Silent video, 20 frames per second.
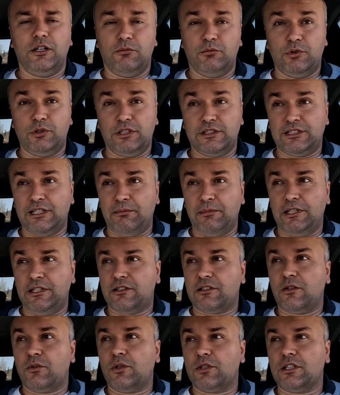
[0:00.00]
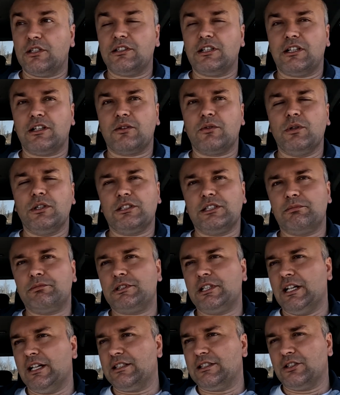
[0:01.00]
будет замена какой-то дорогой
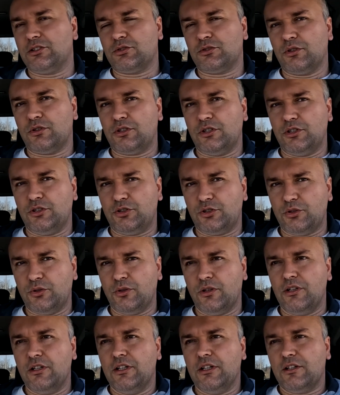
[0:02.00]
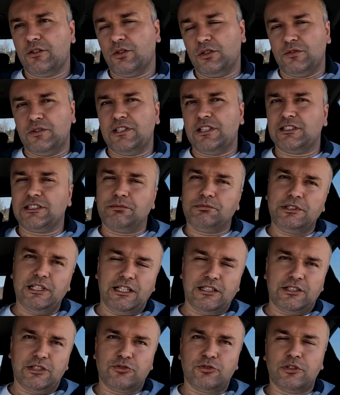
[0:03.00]
запчасти, что-то еще. То есть вы на
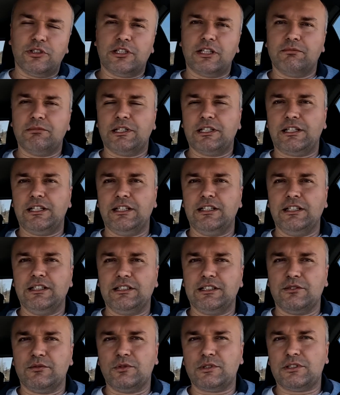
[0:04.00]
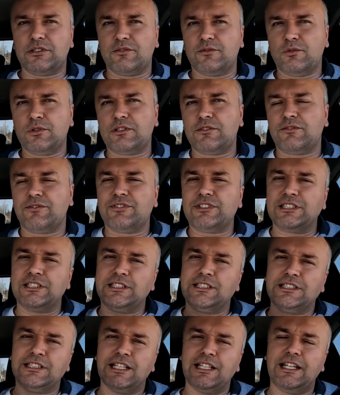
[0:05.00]
запчасти что-то там накинете. Вот, вот в
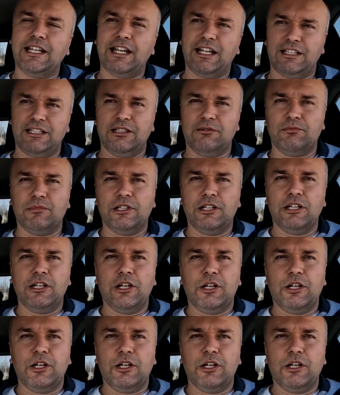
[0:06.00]
среднем